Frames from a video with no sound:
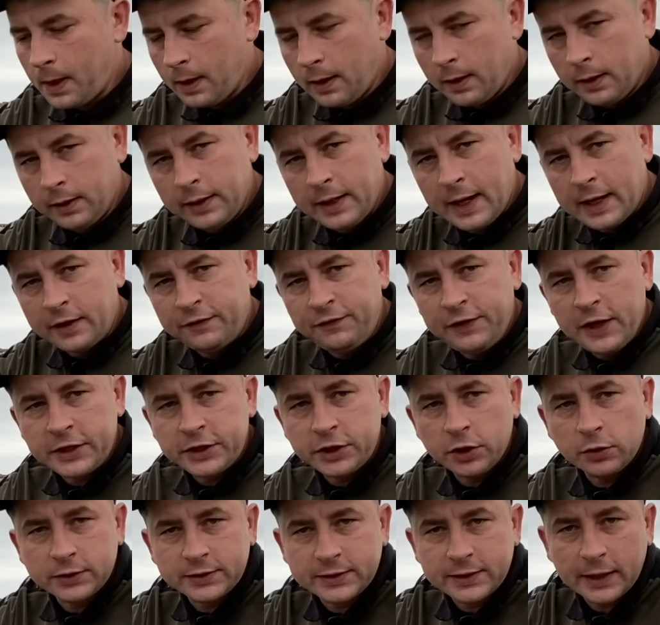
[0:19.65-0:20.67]
Jak
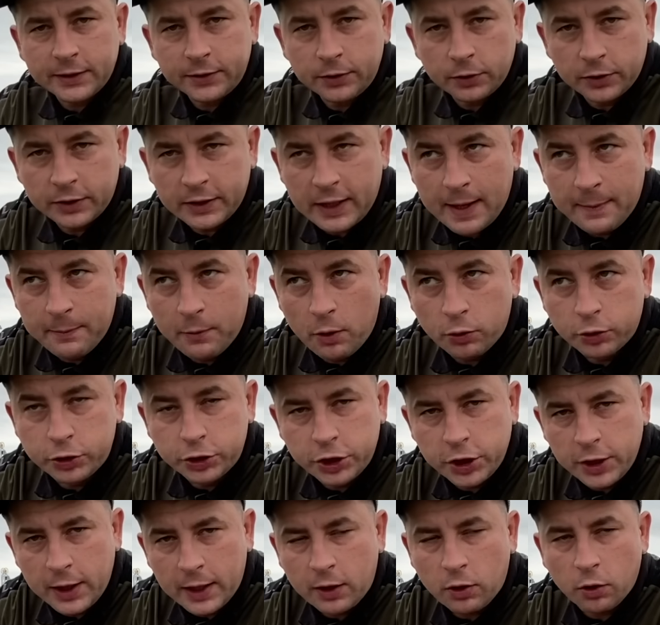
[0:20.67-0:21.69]
wiecie, ostatnio dodałem
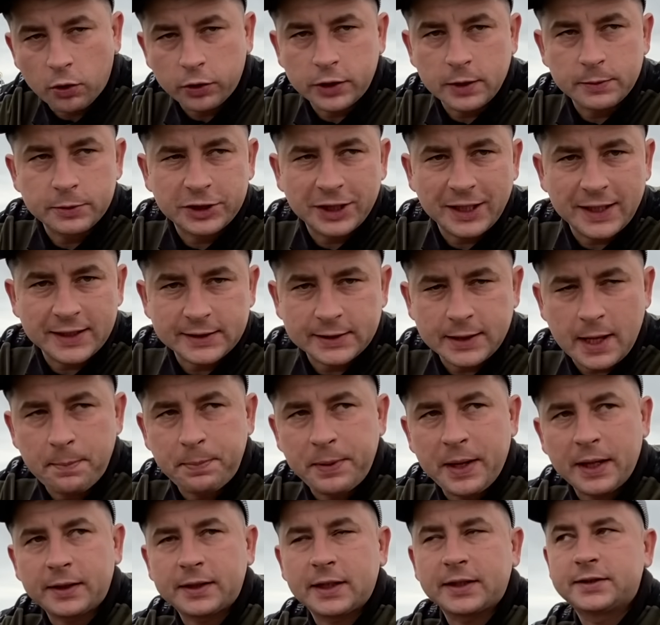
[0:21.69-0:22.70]
odcinek o tym, że jest
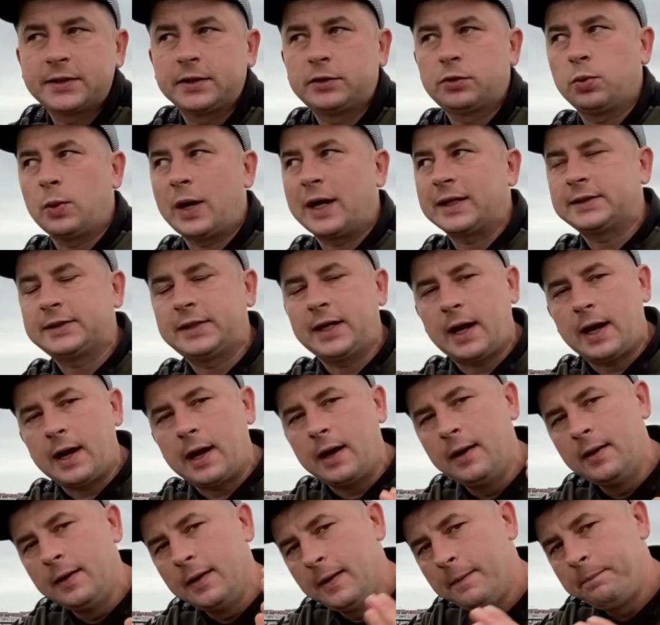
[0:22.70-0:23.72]
napięta sytuacja
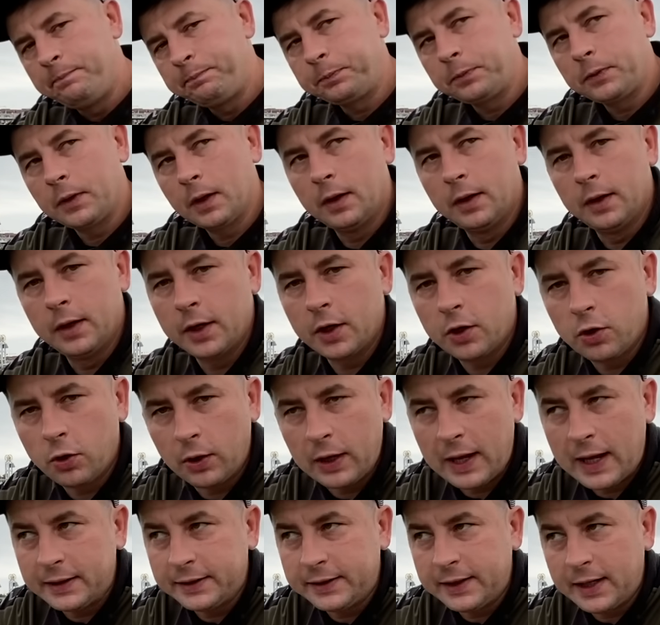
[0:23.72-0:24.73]
y,
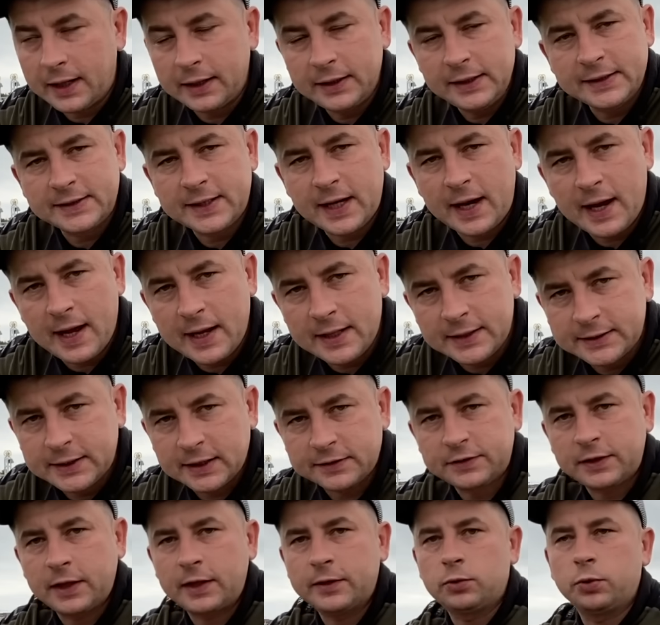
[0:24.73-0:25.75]
Holandia-Izrael ze
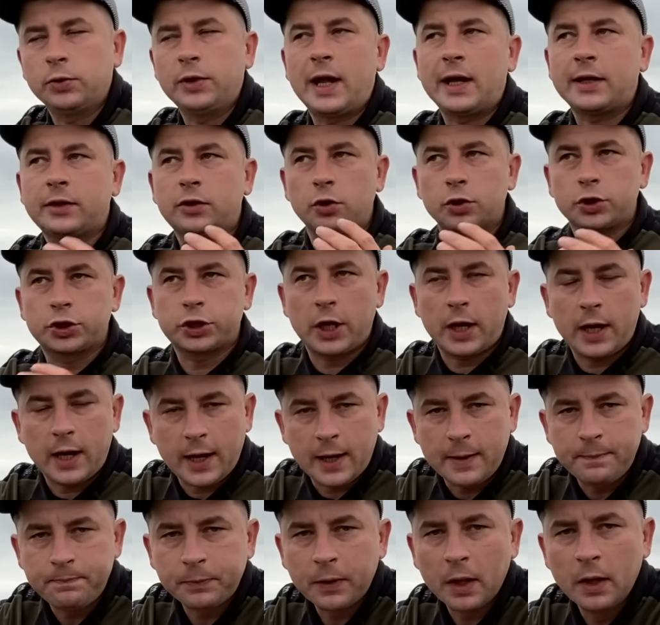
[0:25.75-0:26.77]
względu na to, że
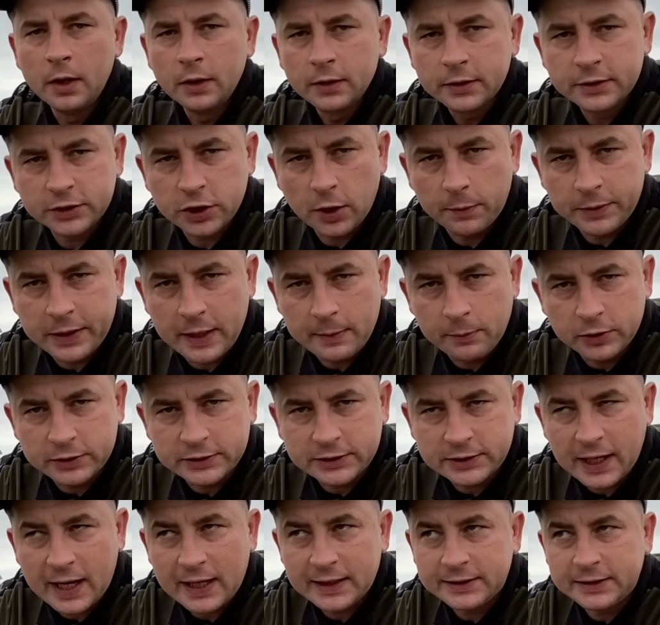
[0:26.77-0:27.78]
są
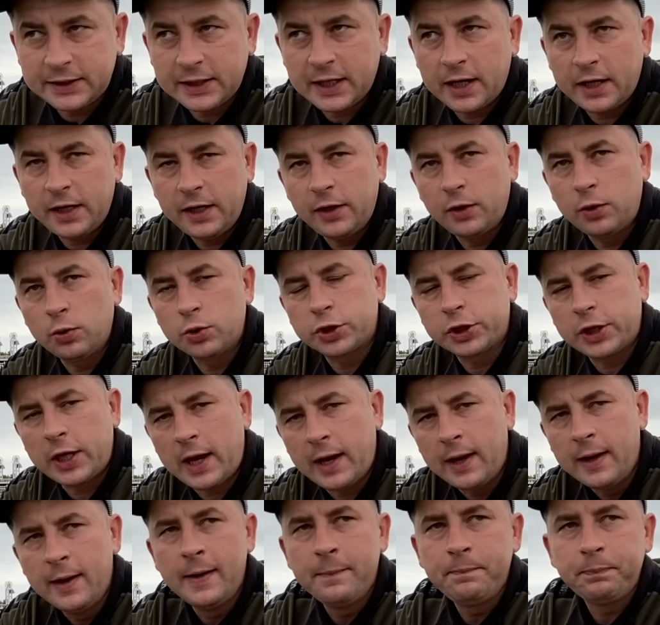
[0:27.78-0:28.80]
demonstracje i różne
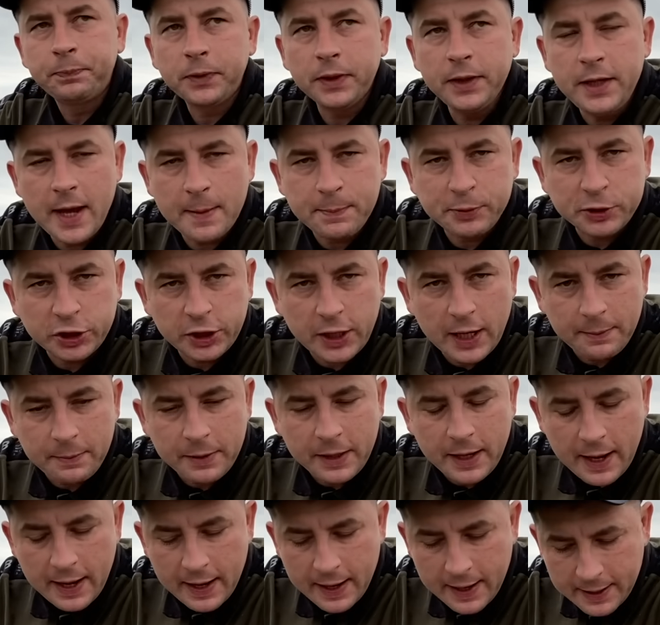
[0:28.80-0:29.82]

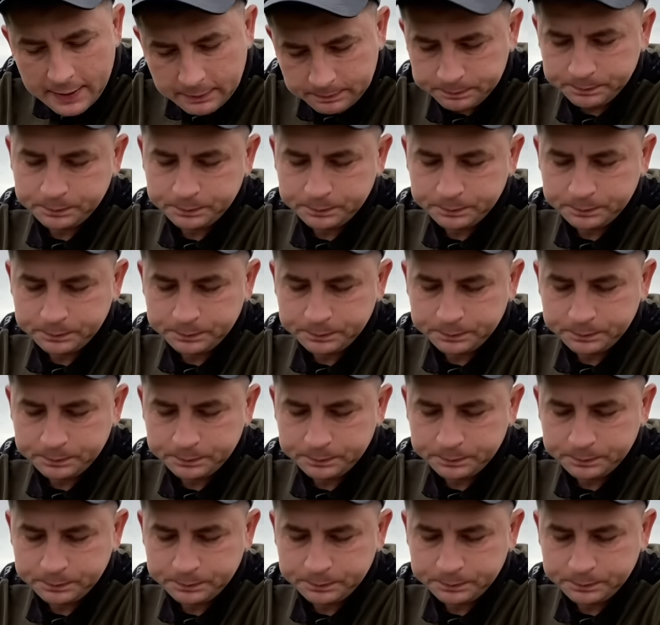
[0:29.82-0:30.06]
nieprzyjemne